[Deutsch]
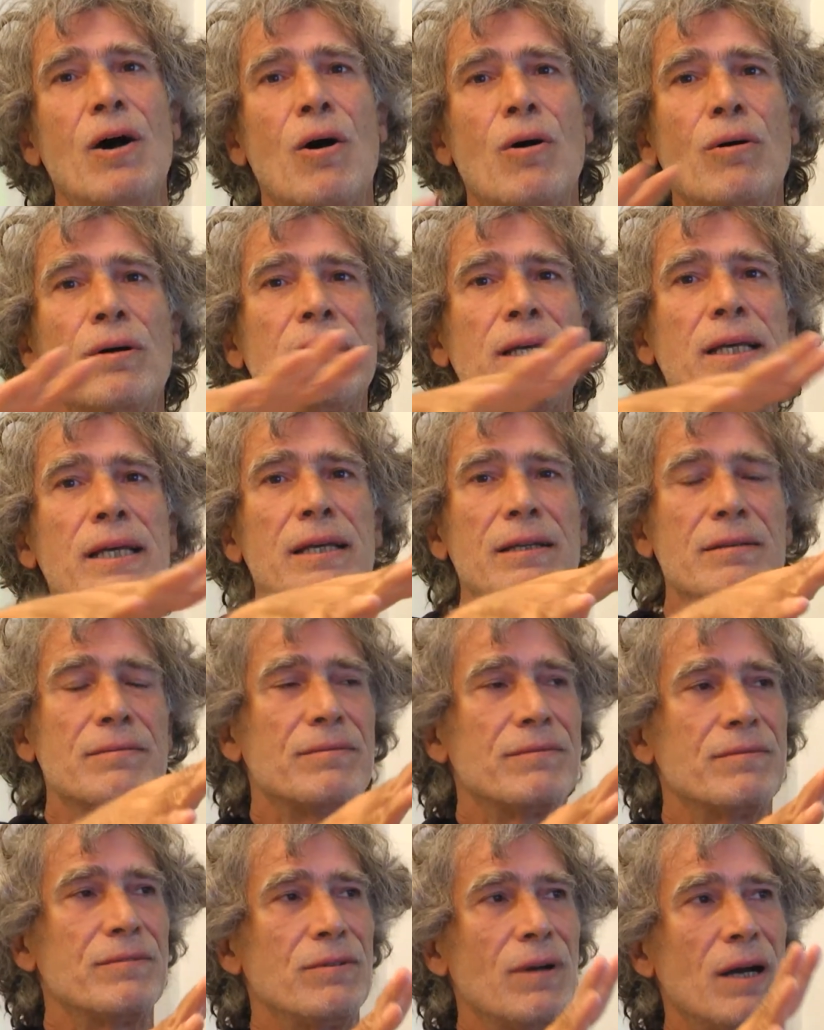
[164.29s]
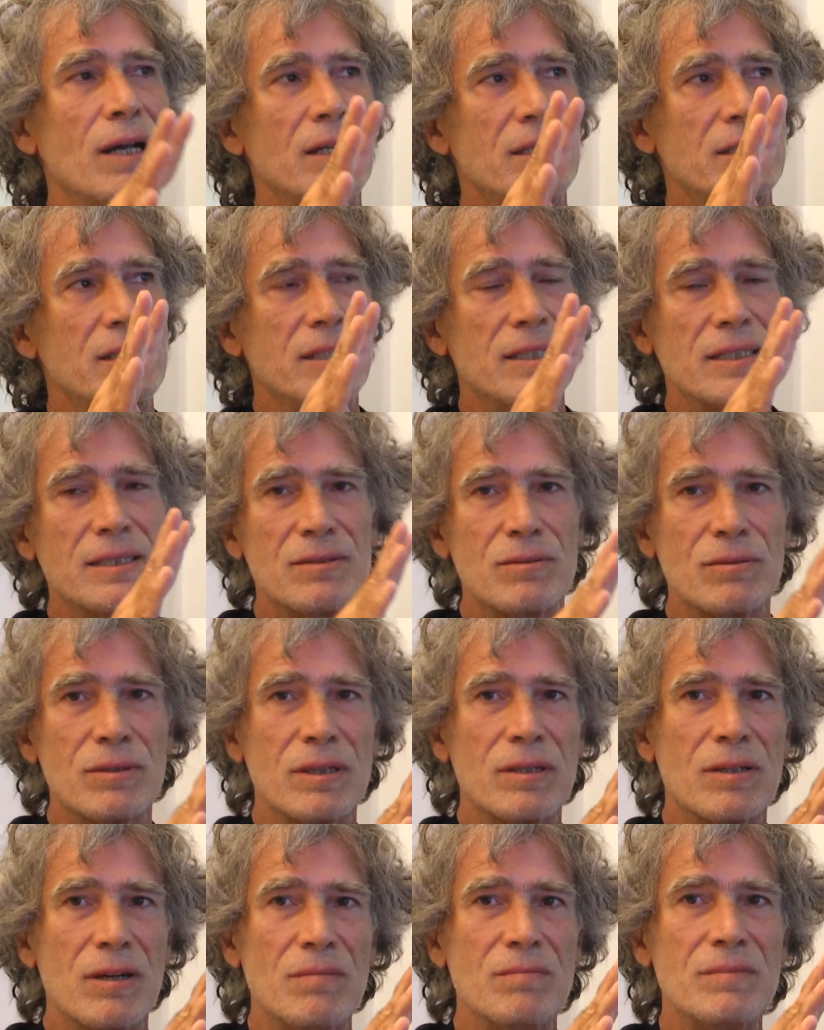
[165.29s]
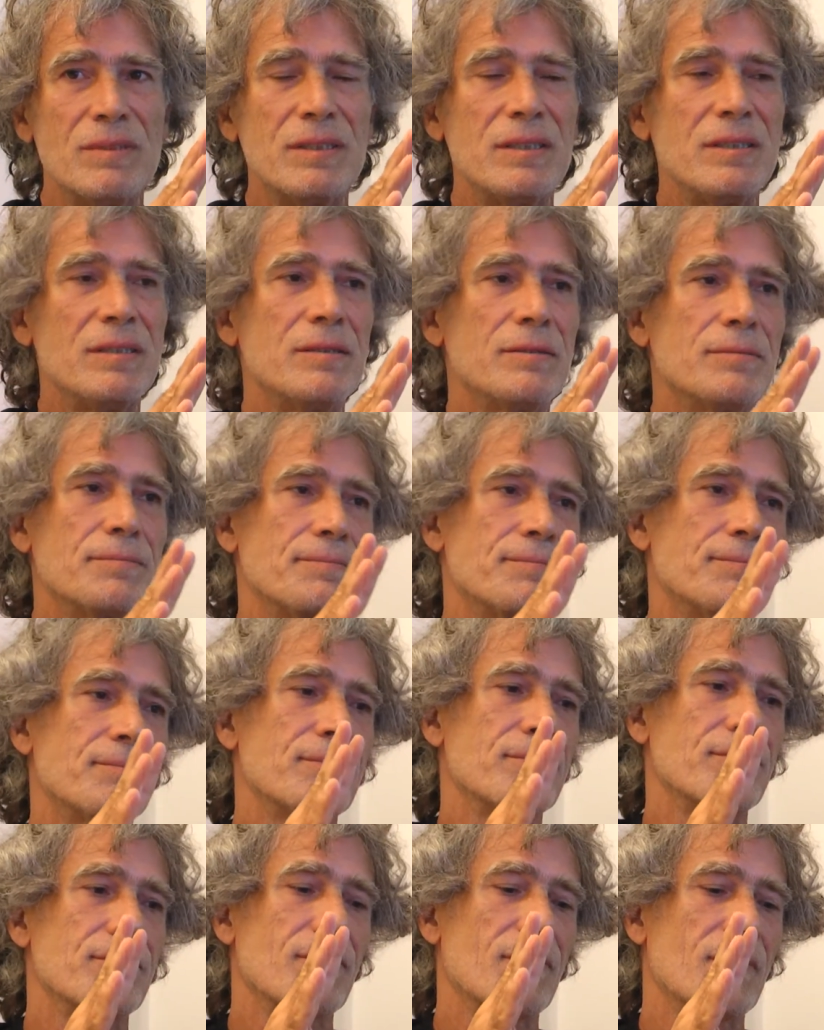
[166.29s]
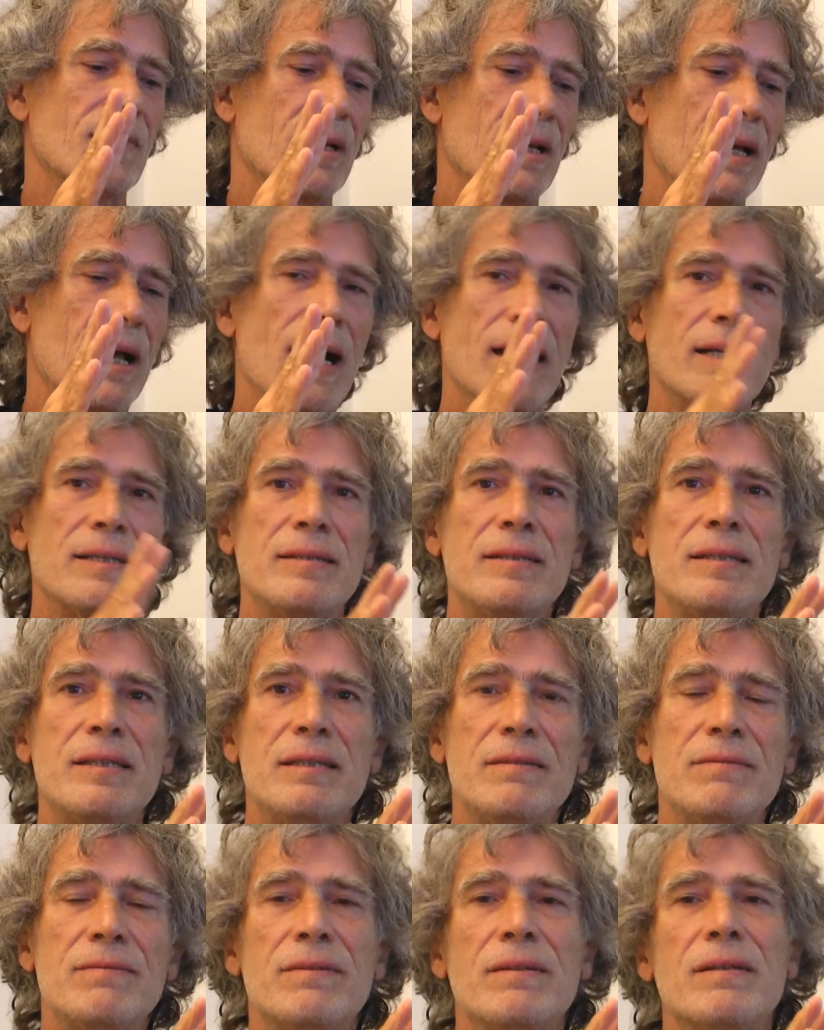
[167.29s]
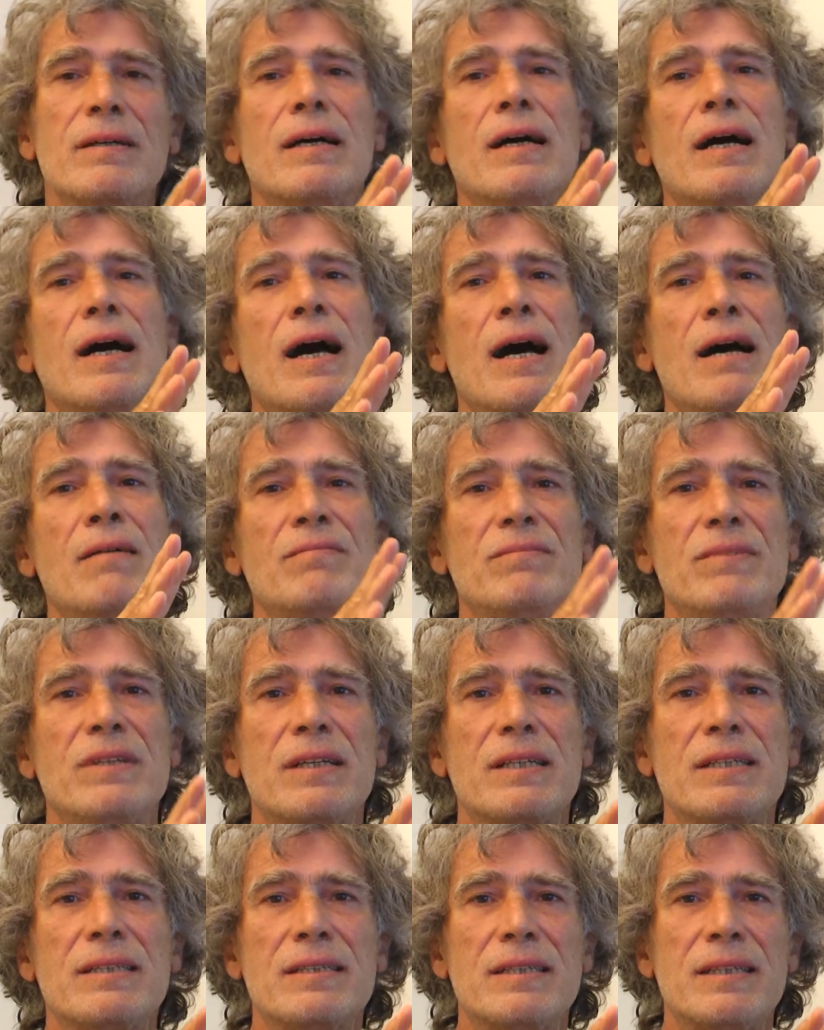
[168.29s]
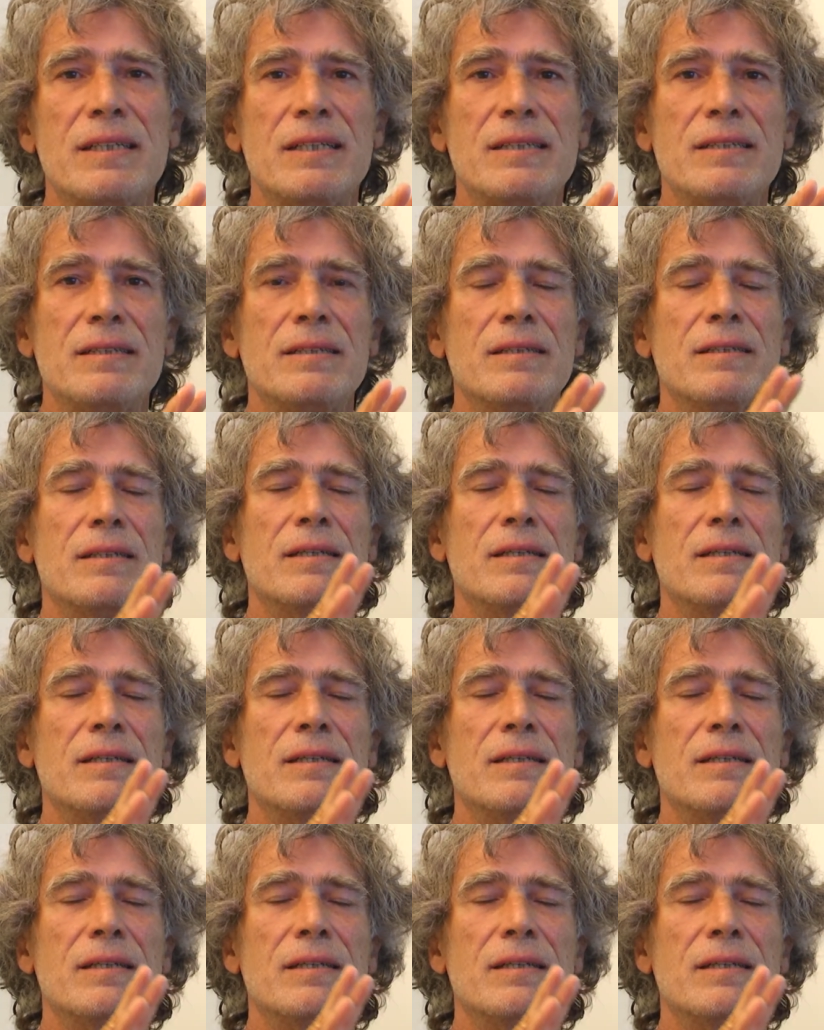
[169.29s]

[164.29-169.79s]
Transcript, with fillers: Okay, für alle, die dazu gekommen sind, aktiv haben wir gesehen,